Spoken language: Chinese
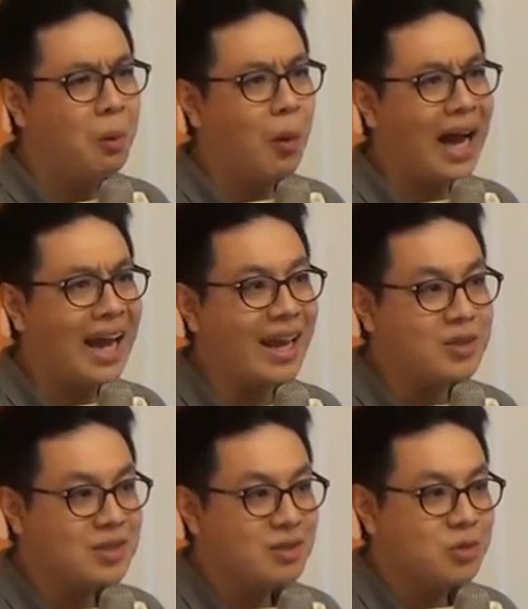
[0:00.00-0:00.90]

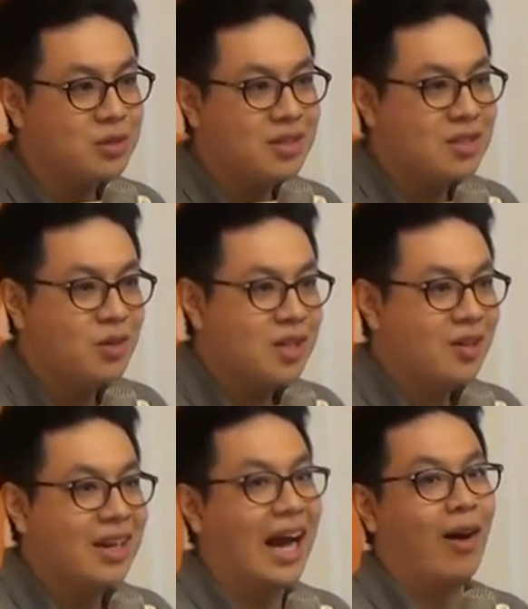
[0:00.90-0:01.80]
why，就是我觉得你工作
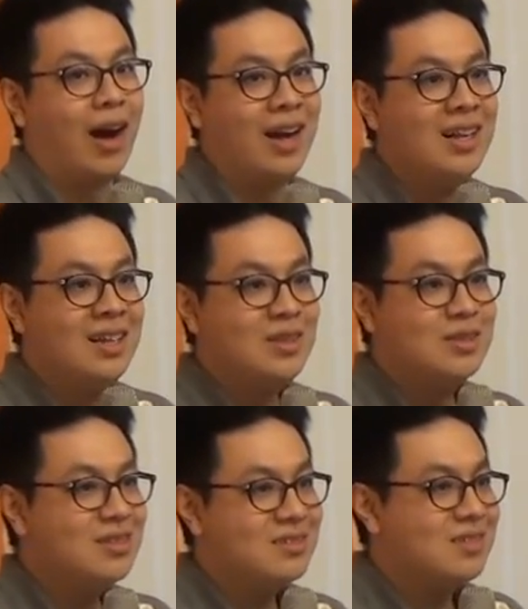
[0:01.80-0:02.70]
都很好啊，
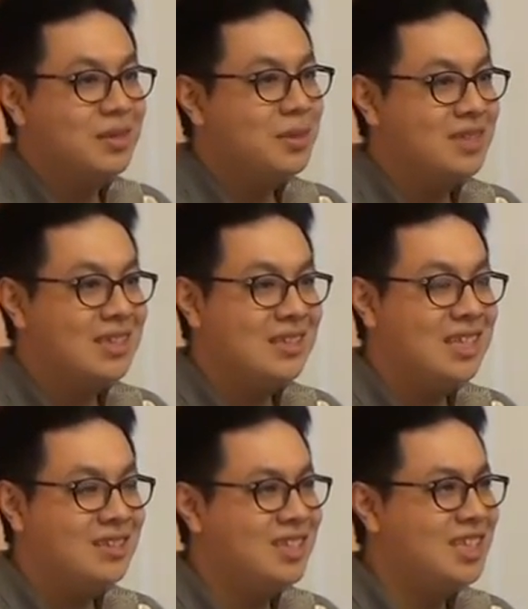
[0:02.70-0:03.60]
就是你就你
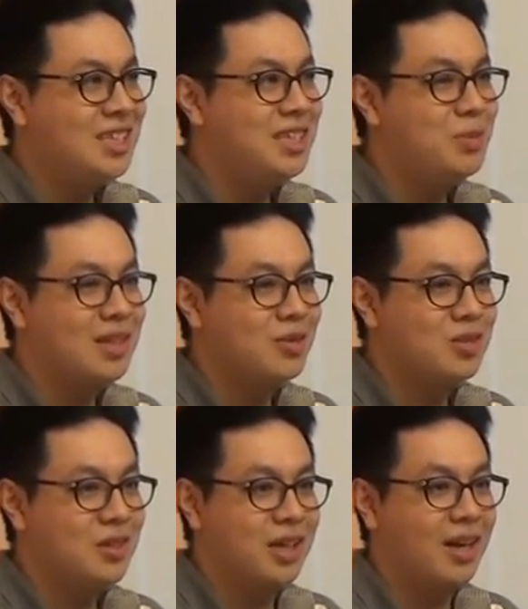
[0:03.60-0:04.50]
你你基本上
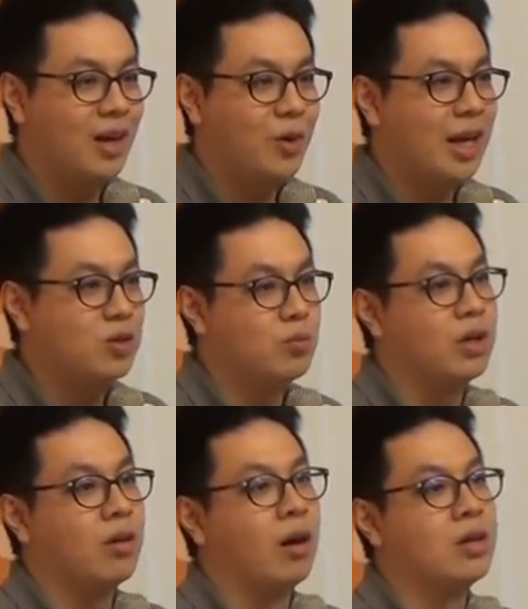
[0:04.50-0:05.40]
都是有个很好位。他说
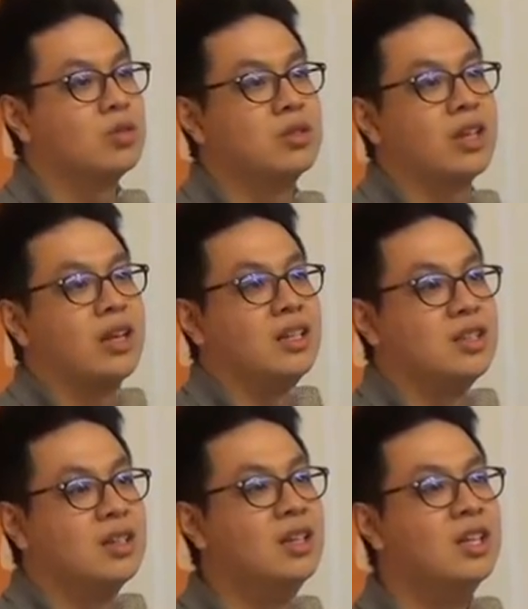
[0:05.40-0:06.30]
没有啊，都是给那
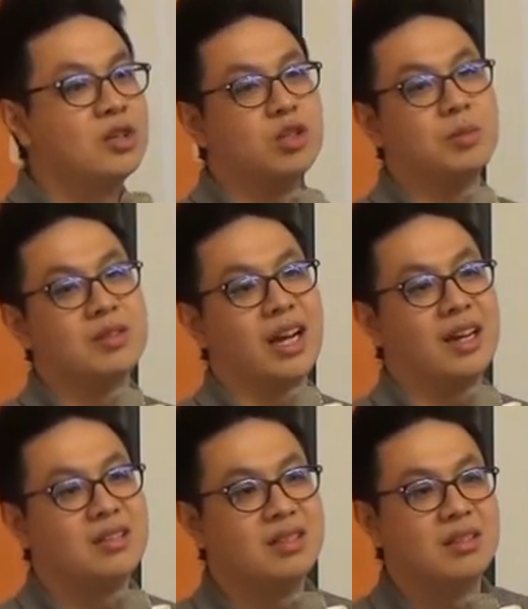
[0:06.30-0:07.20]
些都你们
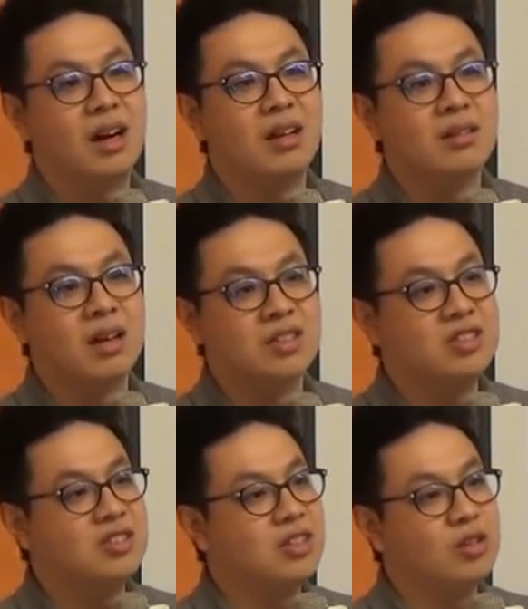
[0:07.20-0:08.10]
台大政大的啊，
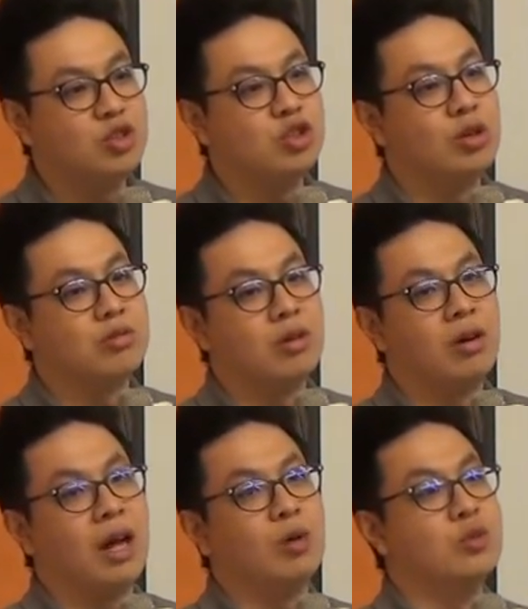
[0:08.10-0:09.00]
青椒去弄就
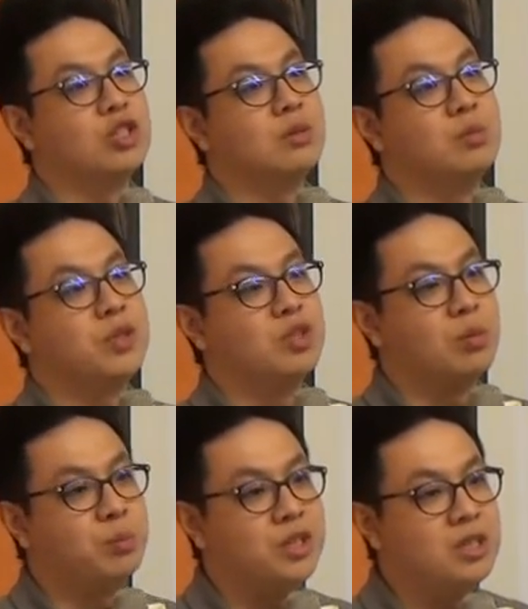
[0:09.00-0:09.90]
好了。然后我们去给你们拼
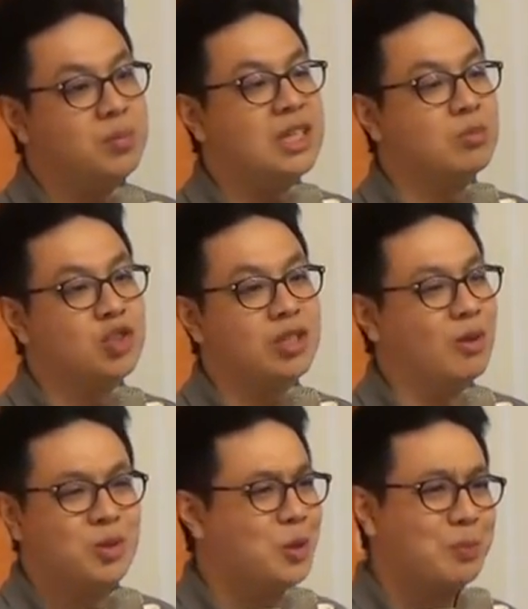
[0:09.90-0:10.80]
什么屁，拼什么
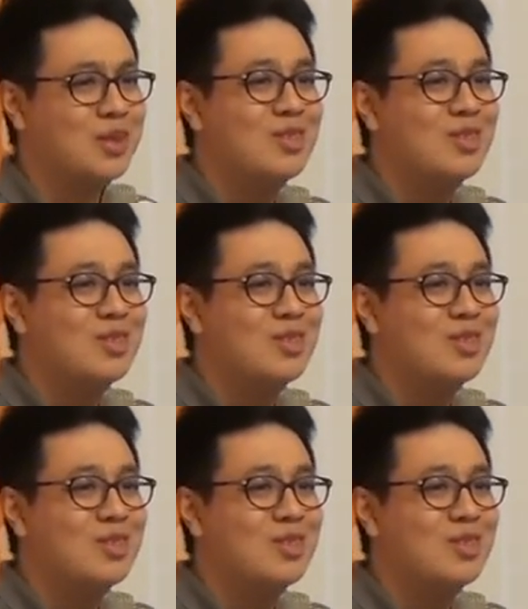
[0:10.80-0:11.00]
小，我就觉得不